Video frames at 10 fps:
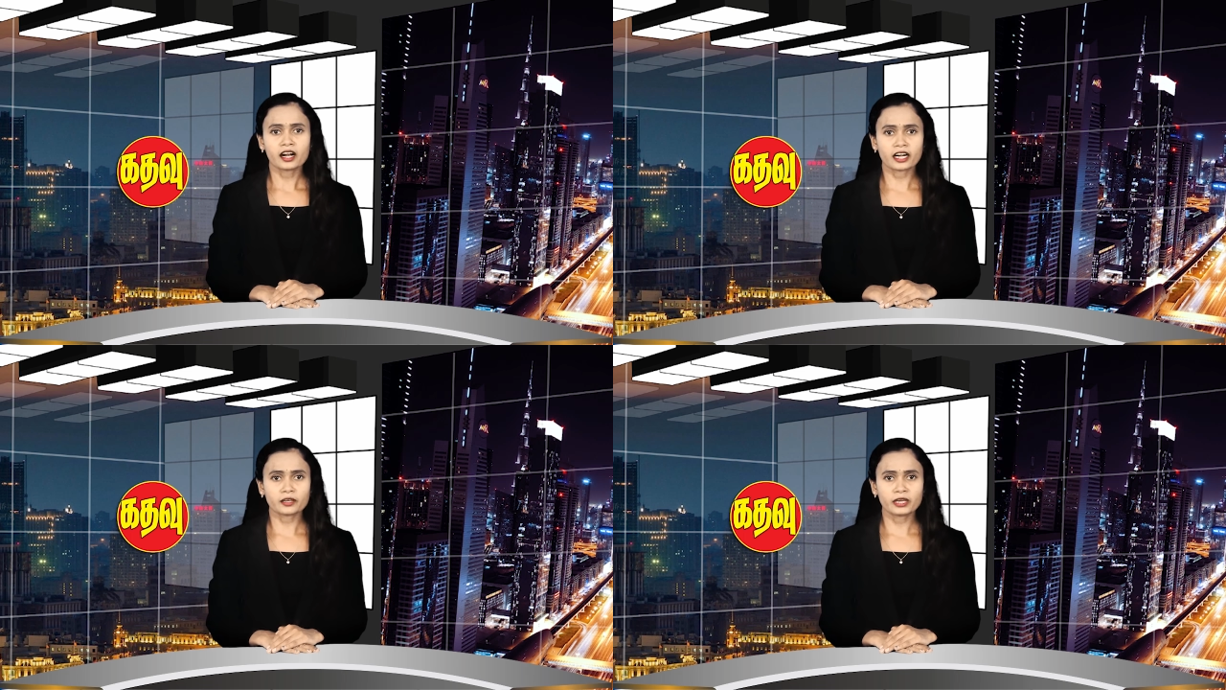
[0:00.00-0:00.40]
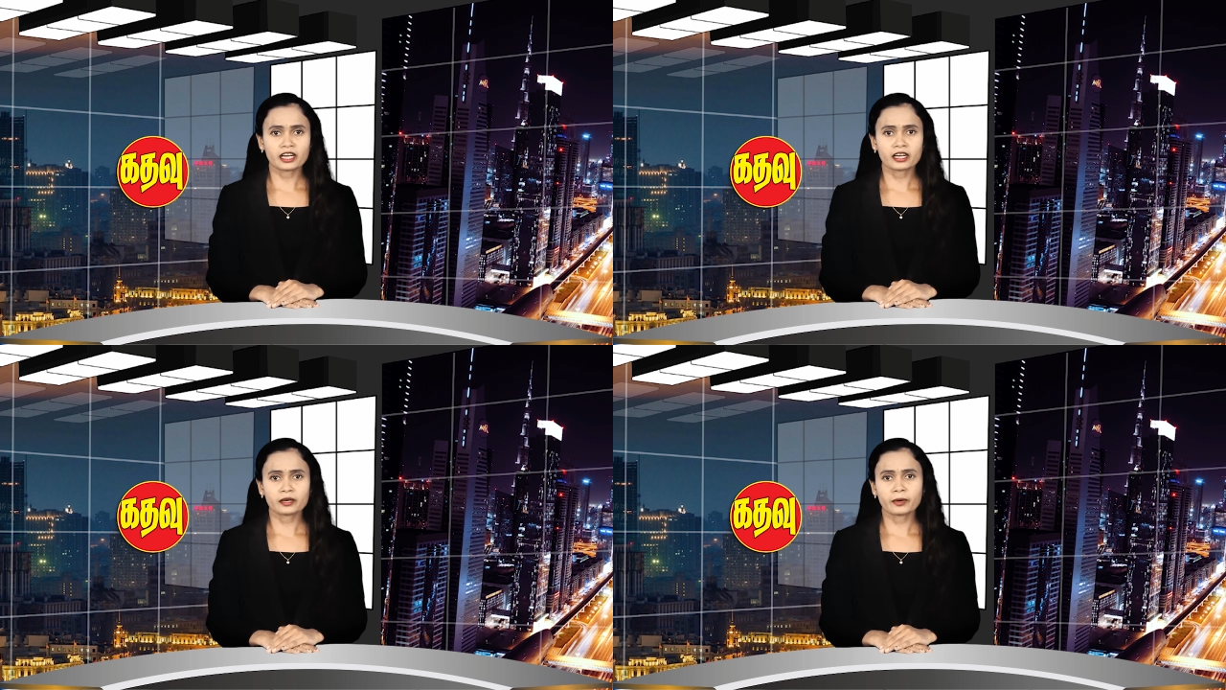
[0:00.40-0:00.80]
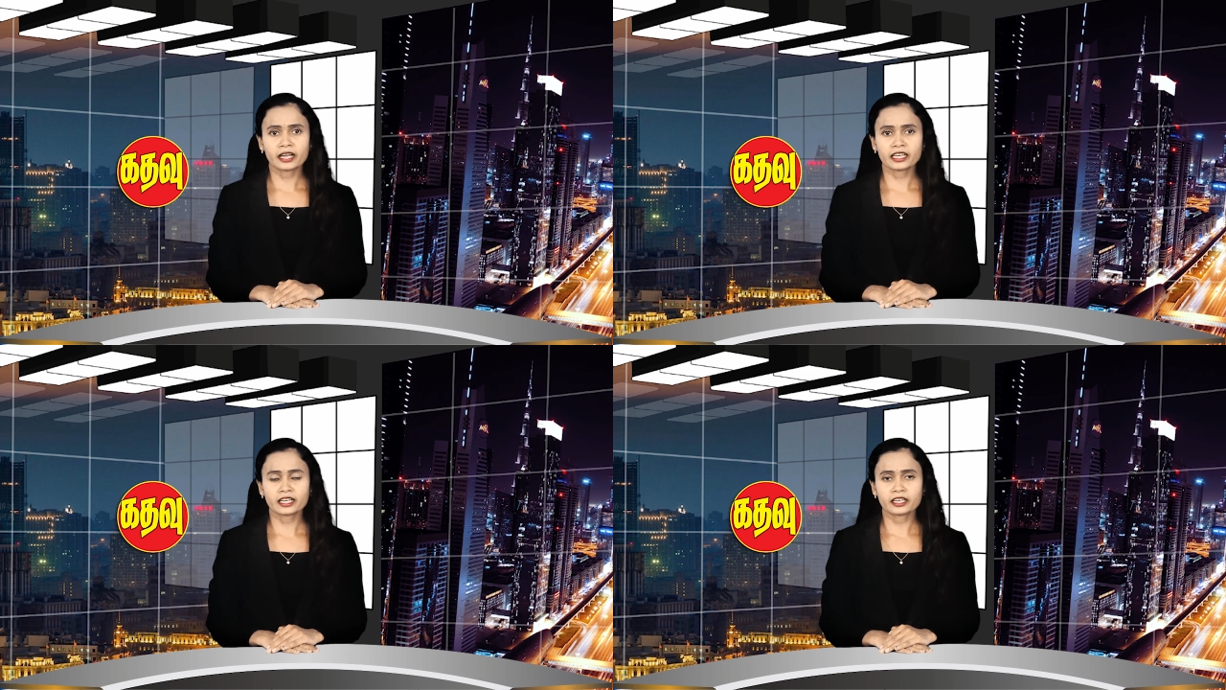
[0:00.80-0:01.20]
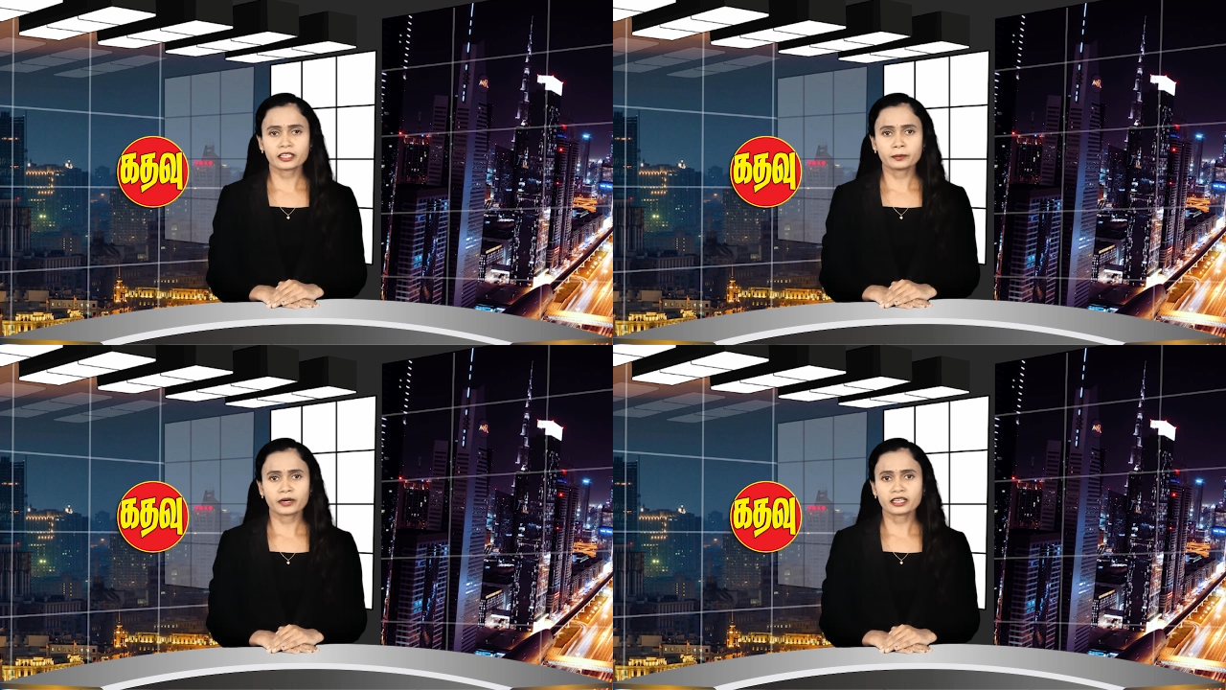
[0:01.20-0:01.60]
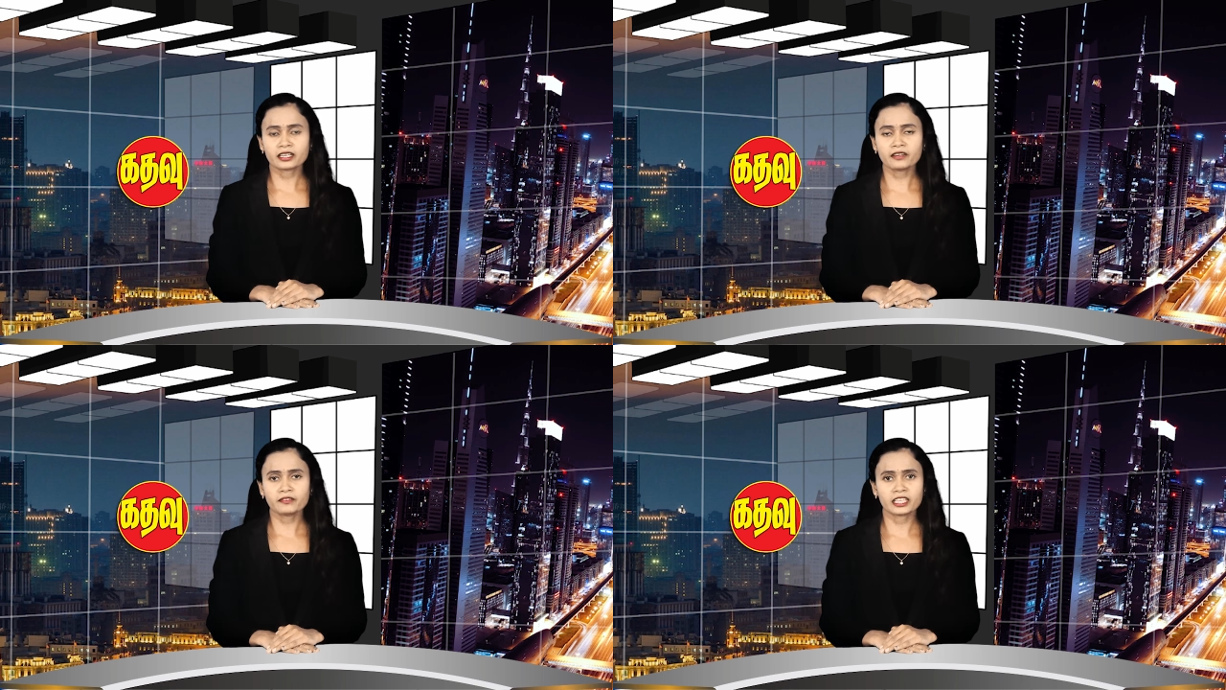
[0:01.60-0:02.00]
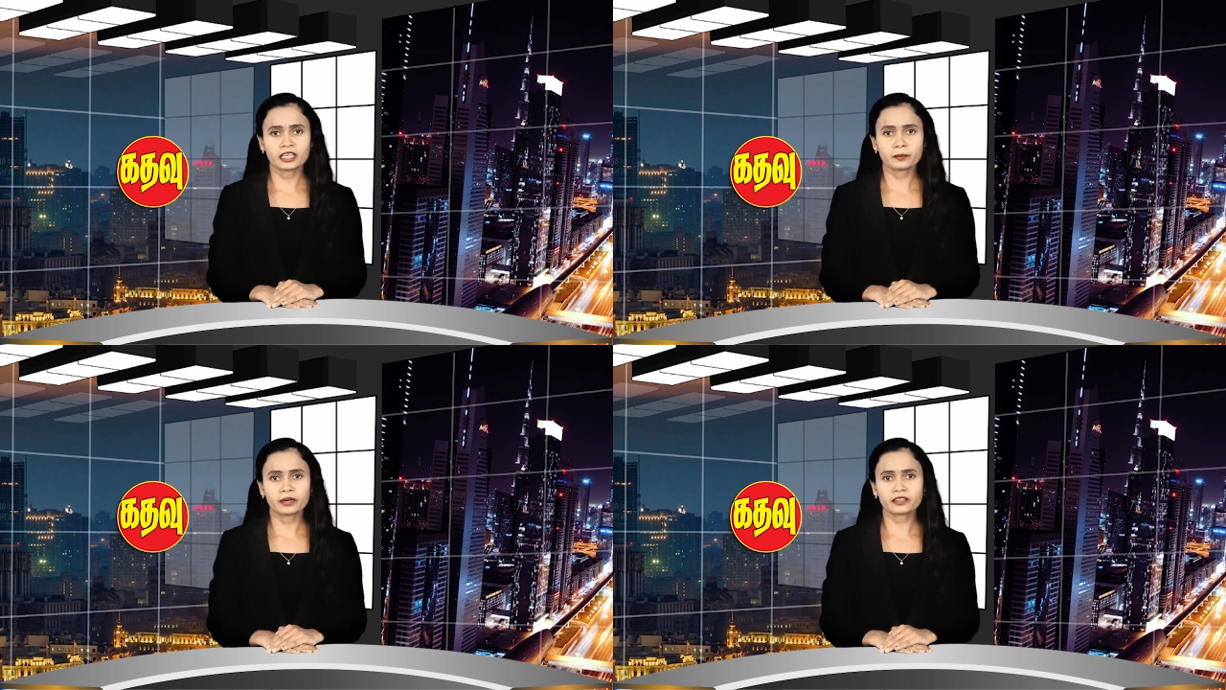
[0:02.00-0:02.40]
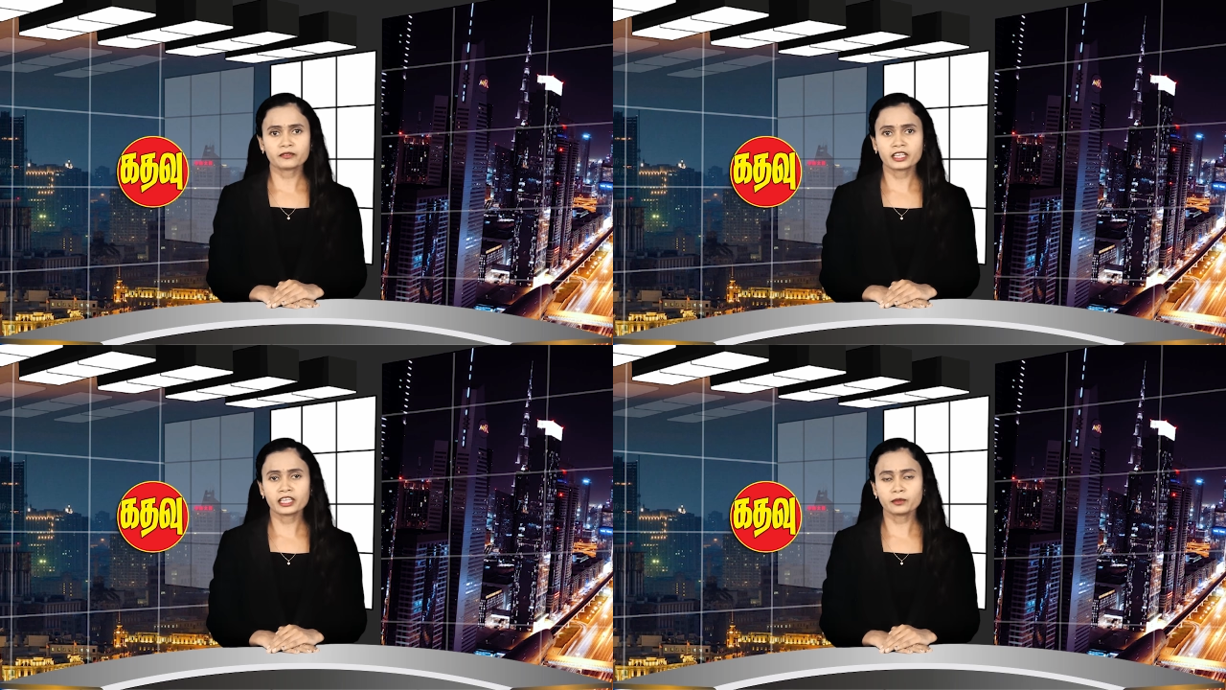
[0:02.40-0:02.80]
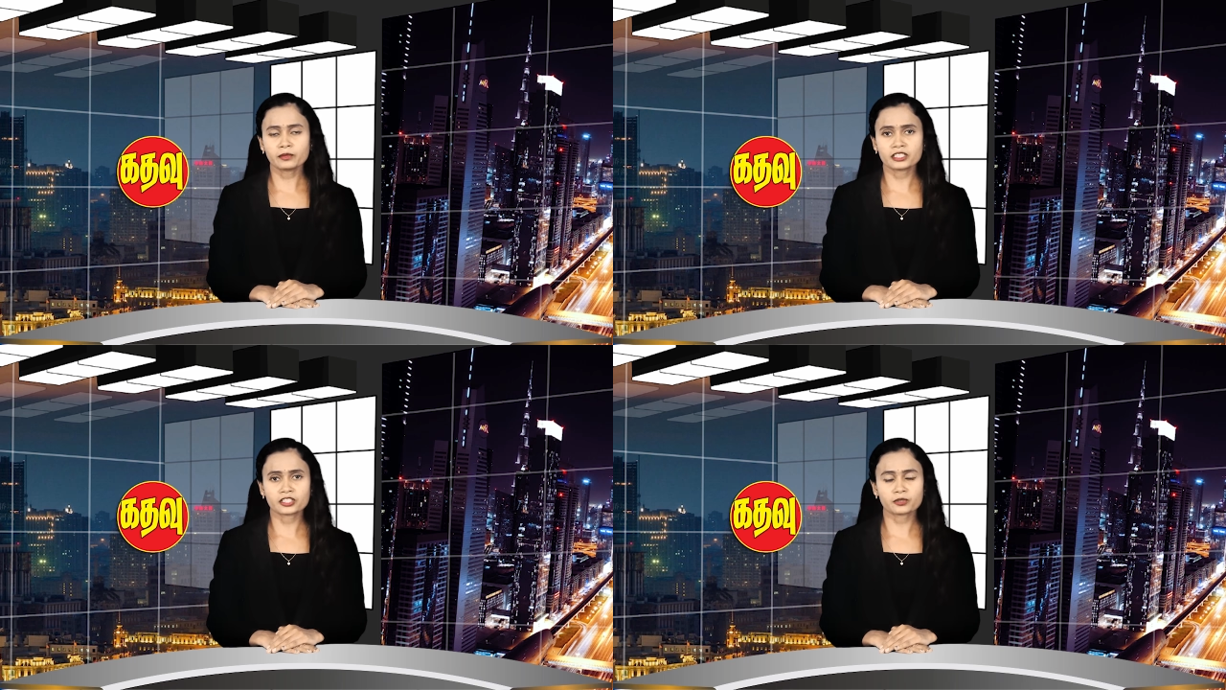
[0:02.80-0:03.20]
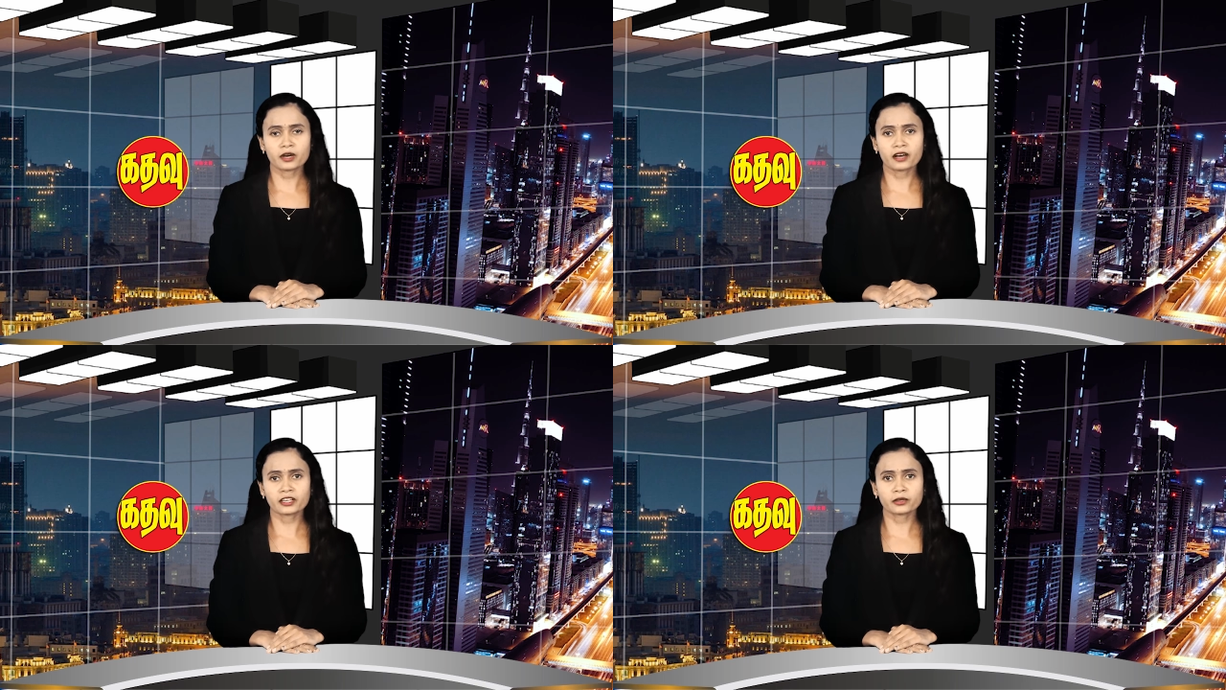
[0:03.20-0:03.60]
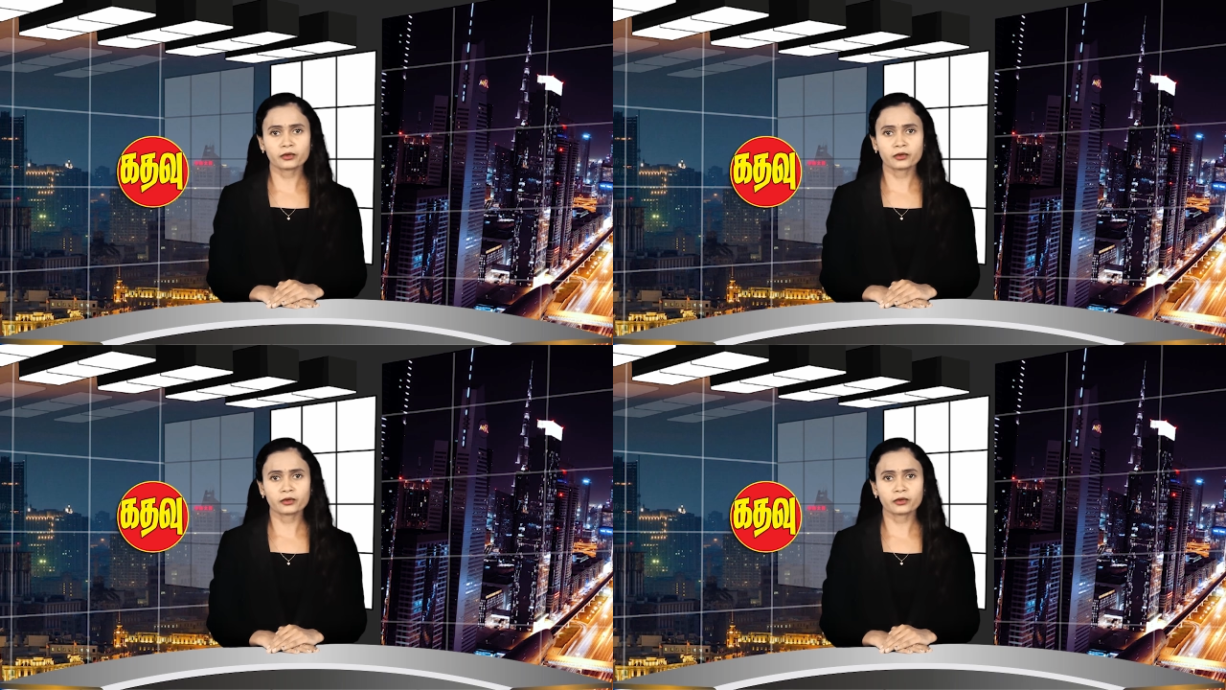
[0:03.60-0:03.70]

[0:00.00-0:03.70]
கடுமையான பயண கட்டுப்பாடுகள் விதிக்கப்பட வேண்டும் என்றும் அவர்